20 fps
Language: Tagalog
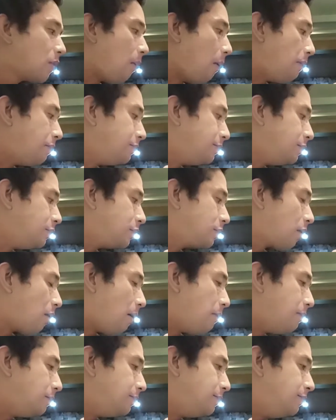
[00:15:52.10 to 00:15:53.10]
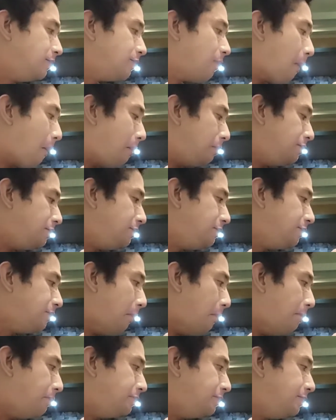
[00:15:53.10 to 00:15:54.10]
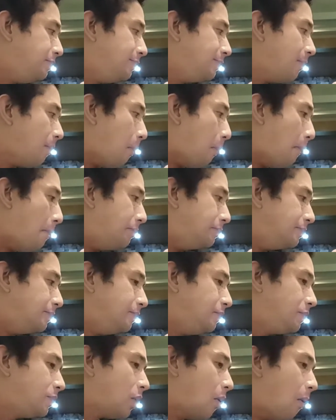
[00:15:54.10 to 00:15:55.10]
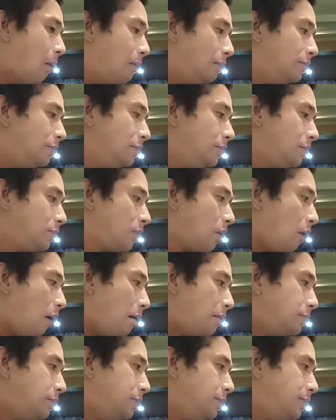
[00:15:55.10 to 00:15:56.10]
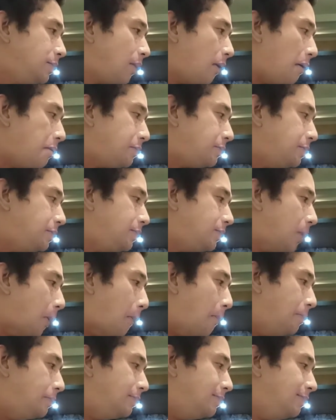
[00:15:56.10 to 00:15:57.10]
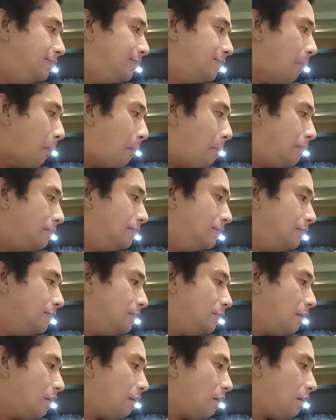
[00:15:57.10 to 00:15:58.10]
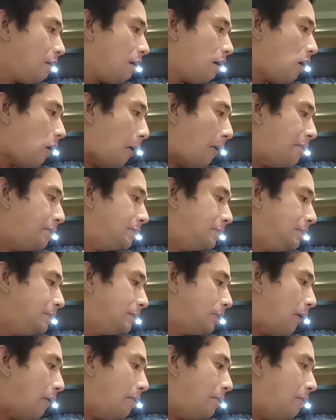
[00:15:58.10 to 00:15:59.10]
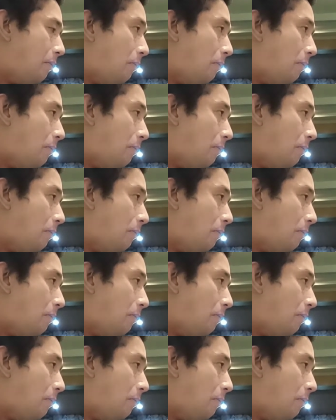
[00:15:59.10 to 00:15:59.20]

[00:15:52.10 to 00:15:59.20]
Mm, yan. Sa susunod na video mga kapartner, ah, pag nakumpleto yung The Partner,